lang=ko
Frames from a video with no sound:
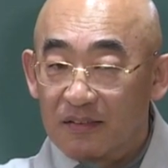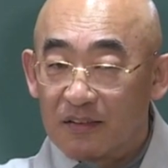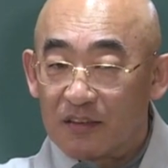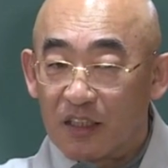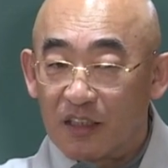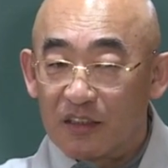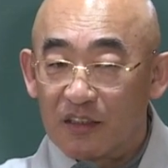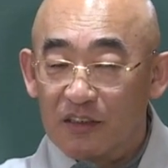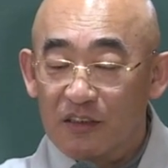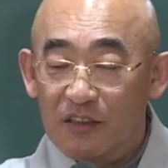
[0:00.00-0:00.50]

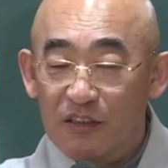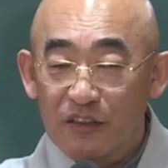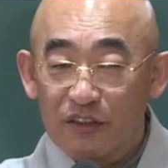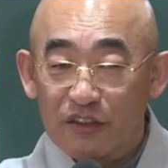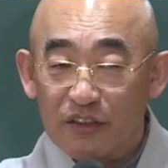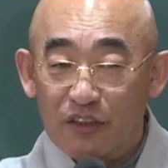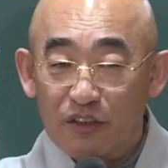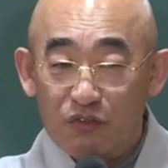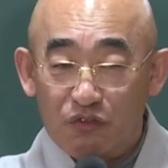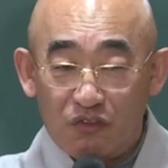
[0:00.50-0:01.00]
자기를
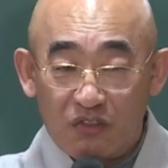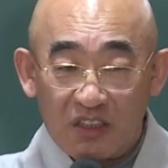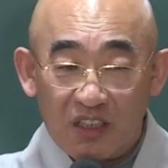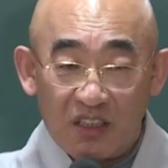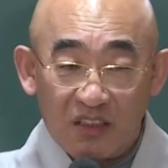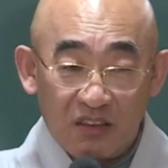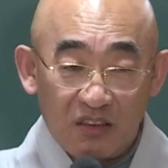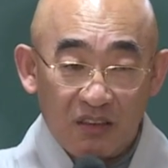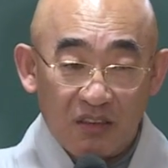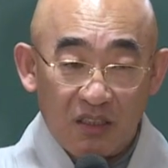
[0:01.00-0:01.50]
인정해 주지
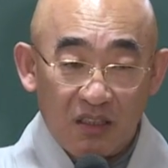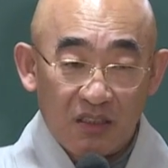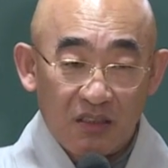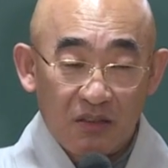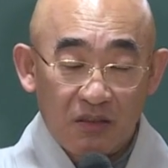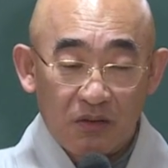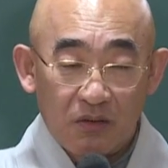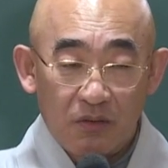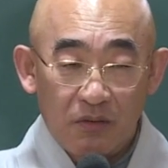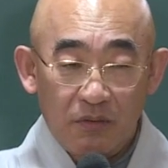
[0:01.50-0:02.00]
않는다.
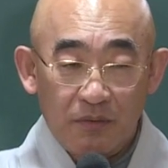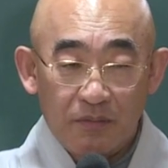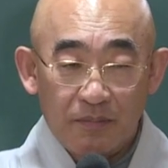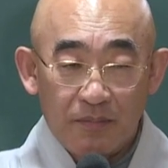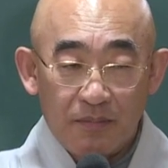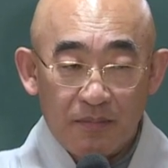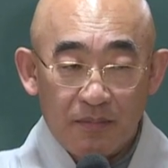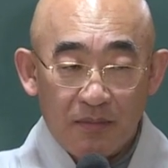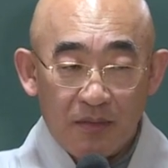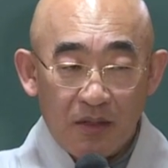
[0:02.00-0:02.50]

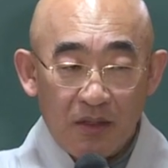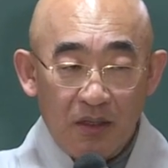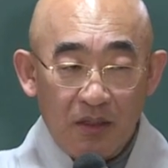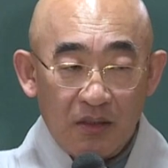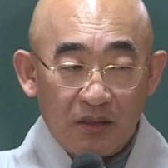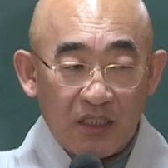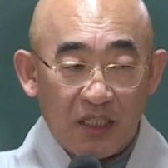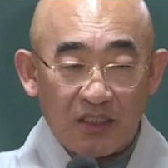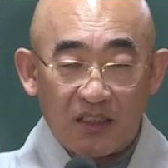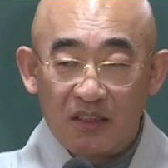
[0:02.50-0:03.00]

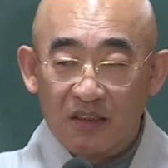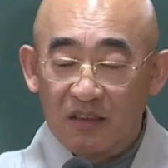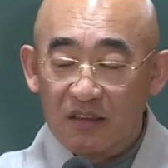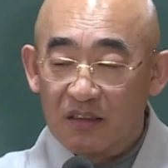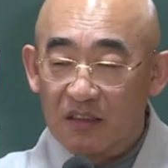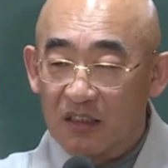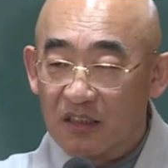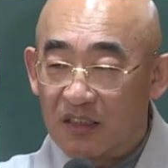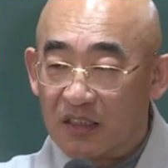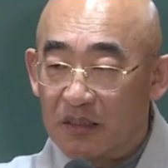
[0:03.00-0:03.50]

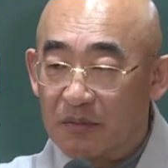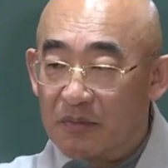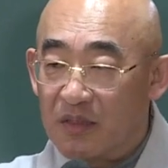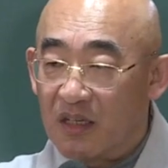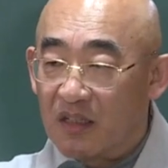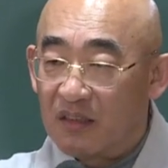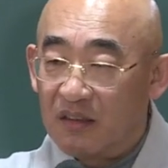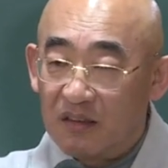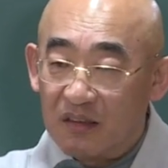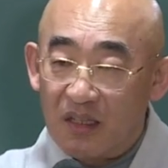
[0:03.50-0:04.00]
자신은 열심히
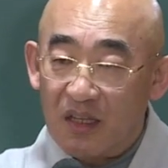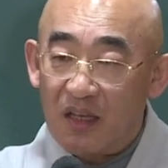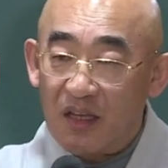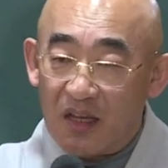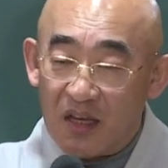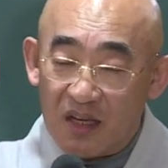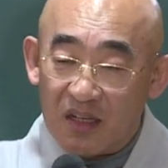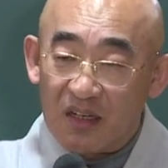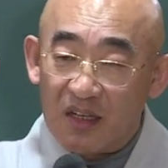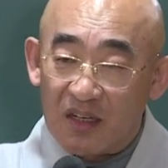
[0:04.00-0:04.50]
하는데
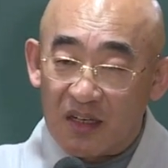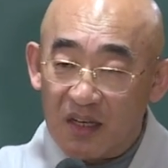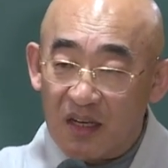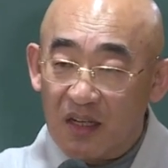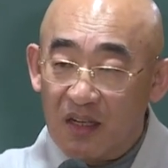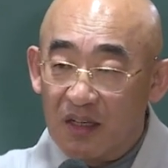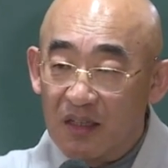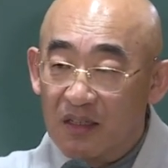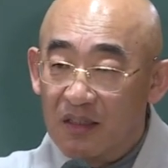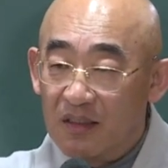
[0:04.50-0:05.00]

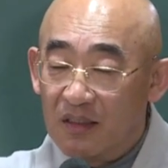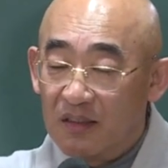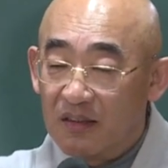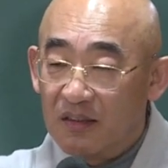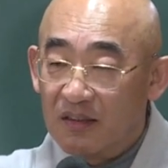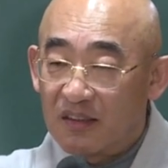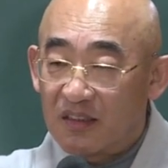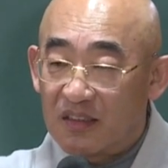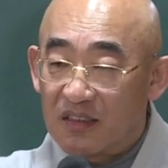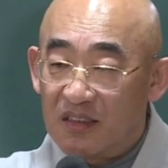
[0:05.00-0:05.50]
아내가
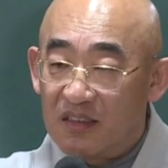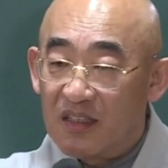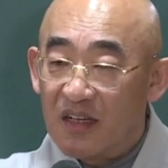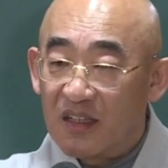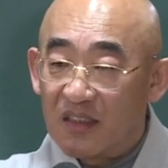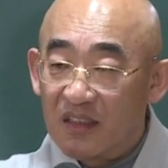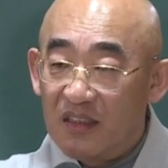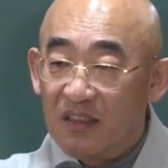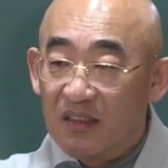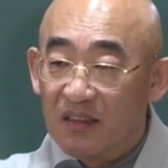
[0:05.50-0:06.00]

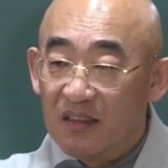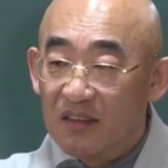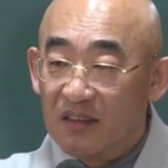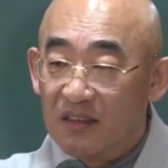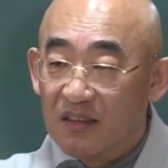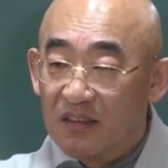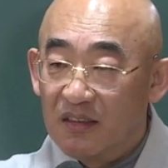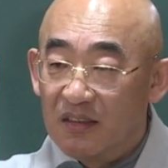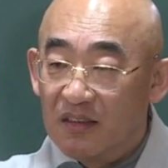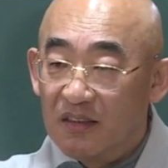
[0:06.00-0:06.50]
신랑이
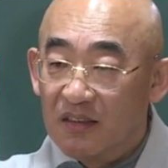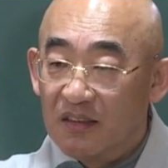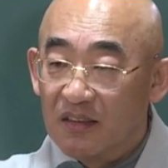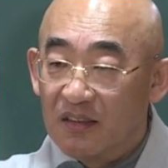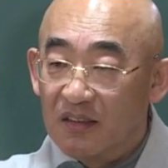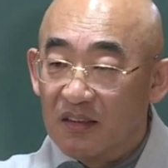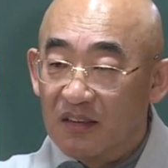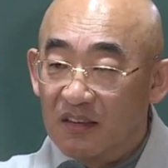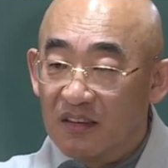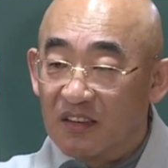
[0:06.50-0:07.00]

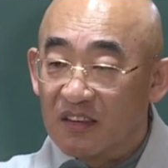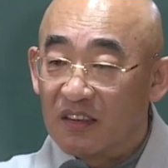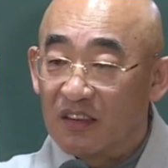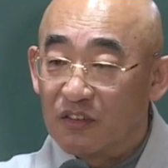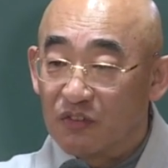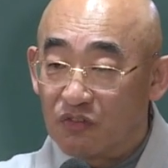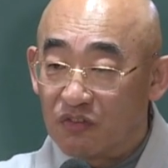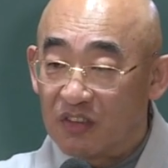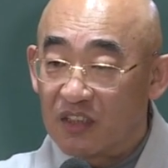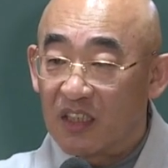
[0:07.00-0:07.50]

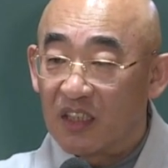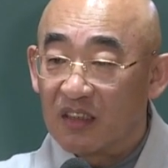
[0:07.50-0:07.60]
인정해 주지